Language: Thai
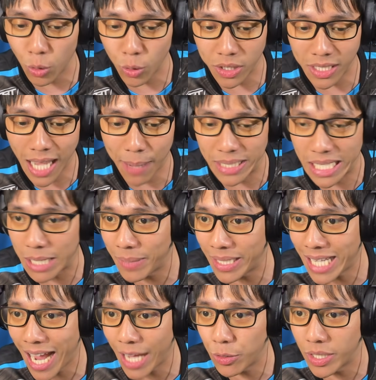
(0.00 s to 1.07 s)
โยนดาบทิ้ง
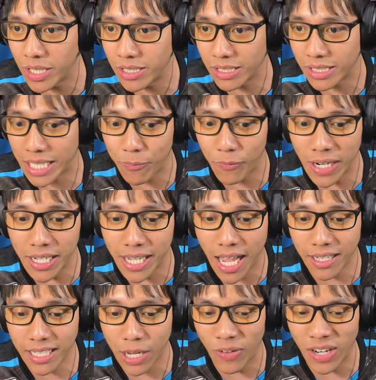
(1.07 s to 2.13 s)
ไม่ได้ด้วย เก็บไว้เลย
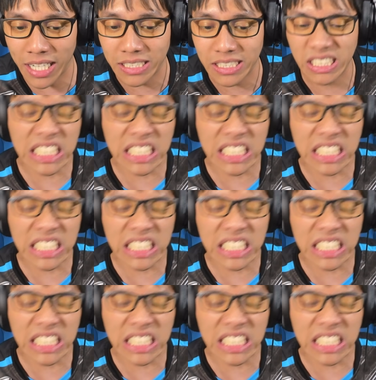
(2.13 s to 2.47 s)
ฮะ เก็บไว้เลย